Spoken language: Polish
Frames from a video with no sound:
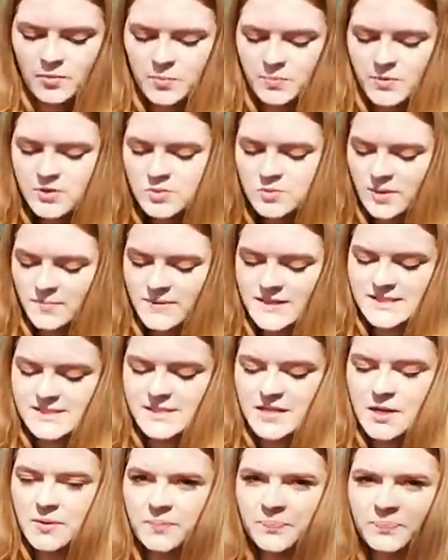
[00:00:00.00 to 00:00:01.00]
był posłem na
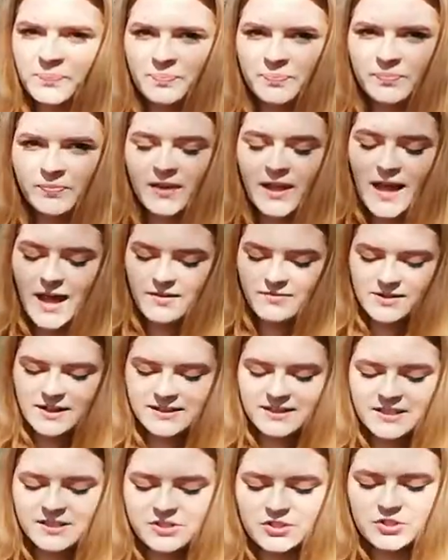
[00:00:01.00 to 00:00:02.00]
Sejm, a w latach